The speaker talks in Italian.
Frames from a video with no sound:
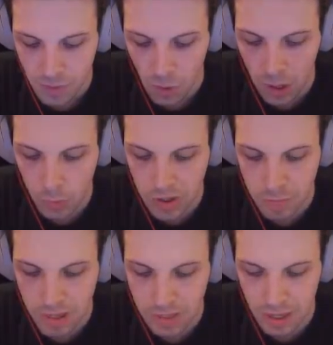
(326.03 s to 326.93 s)
Ora qui,
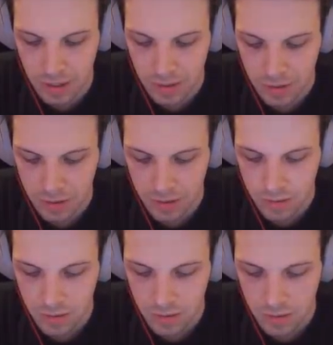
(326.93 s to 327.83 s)
aspetta.
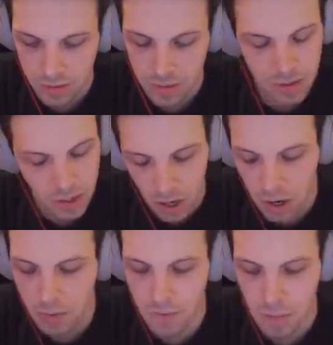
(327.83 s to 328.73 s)

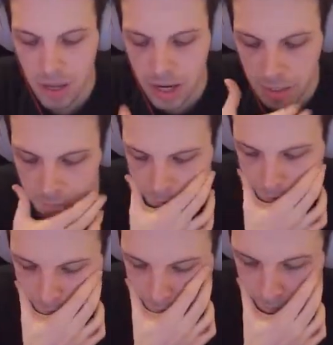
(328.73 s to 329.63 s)
No, va bene.
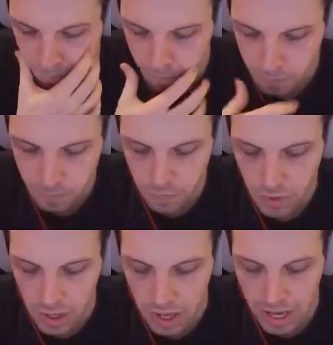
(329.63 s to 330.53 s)

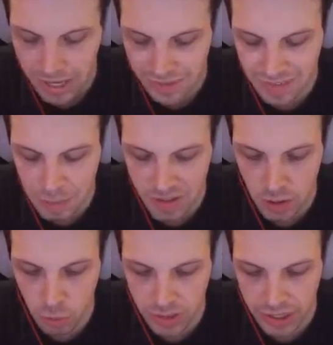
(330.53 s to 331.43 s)
Eh, ragazzi, sta
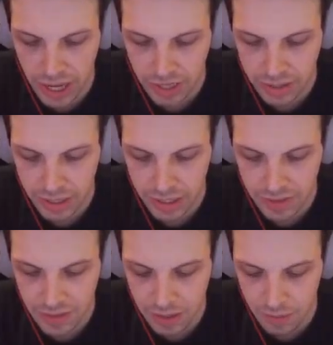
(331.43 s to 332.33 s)
pescando molte carte,
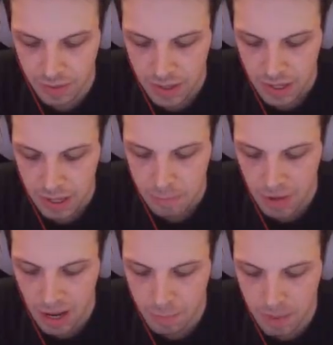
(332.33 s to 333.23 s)
ragazzi, eh.
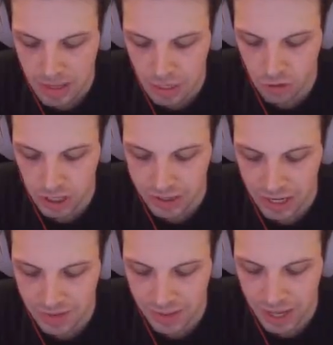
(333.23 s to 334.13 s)
Proviamo a prenderci la
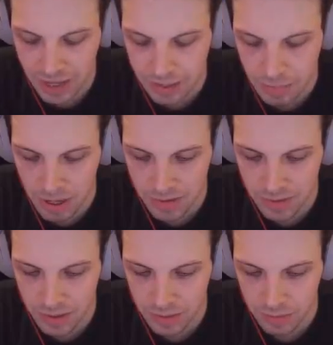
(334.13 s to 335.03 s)
terza carta e
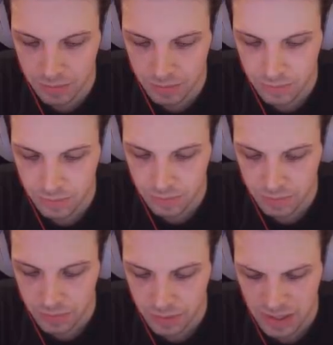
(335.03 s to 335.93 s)
basta.
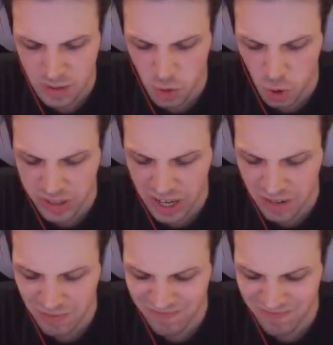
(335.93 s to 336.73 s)
Solo tre.